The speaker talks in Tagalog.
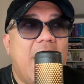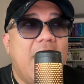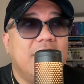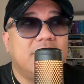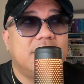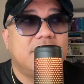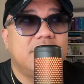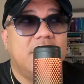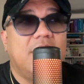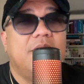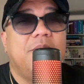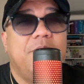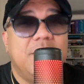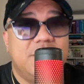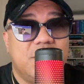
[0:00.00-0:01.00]
As
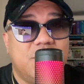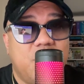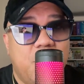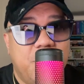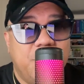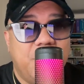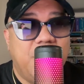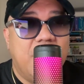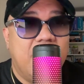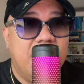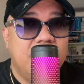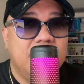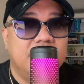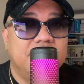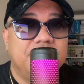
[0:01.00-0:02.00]
a business owner ha.
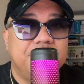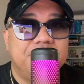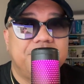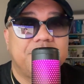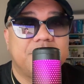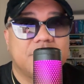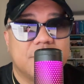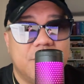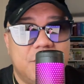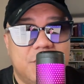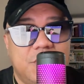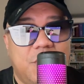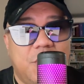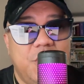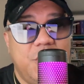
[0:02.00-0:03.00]

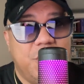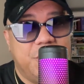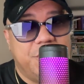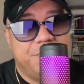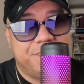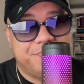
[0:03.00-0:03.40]
So 'yun.